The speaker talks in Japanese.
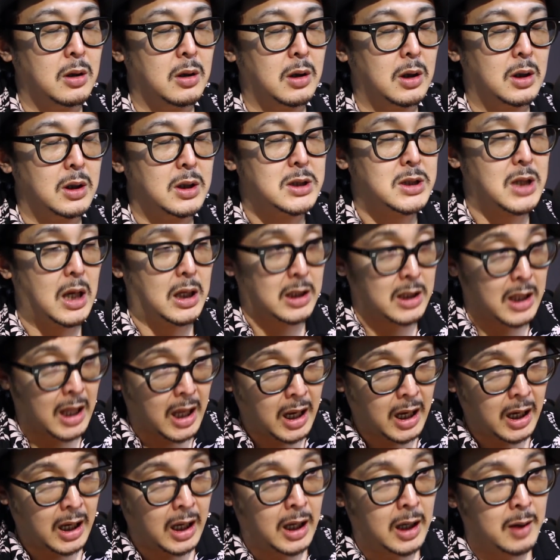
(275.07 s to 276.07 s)
遺産な
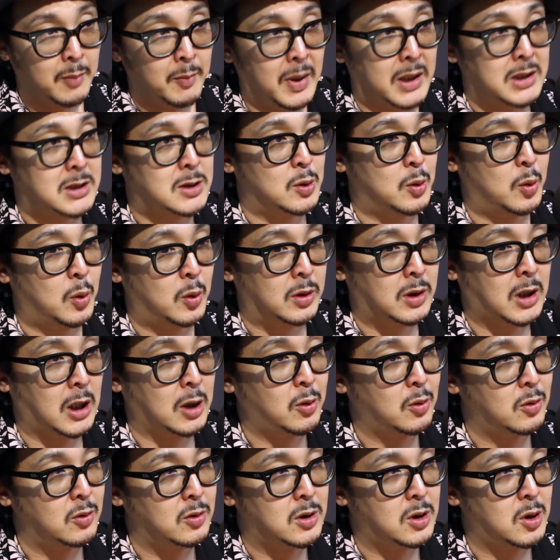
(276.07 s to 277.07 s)
末路をた
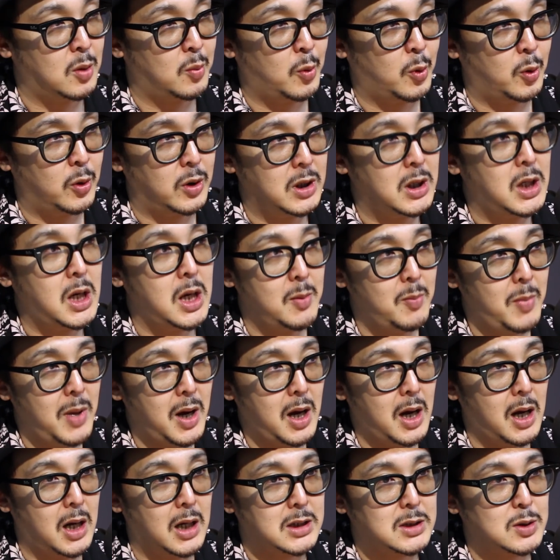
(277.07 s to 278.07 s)
どる人もいれば、